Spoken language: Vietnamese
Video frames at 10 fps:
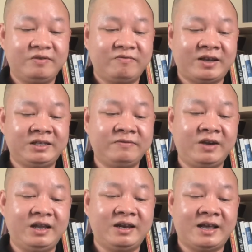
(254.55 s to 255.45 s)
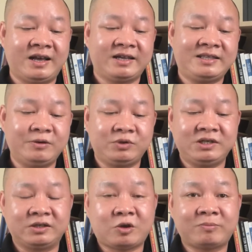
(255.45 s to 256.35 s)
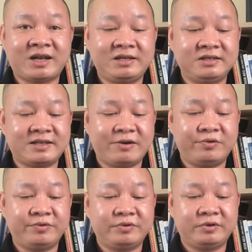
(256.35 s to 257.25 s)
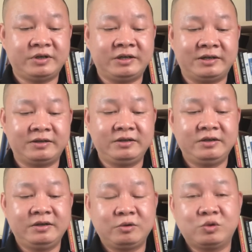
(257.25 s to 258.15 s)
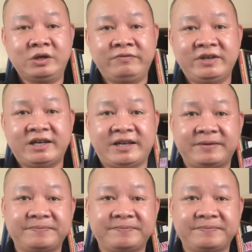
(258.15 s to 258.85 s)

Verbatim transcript: và như vậy là cái tiểu sử tóm tắt như sau uh, của ứng viên này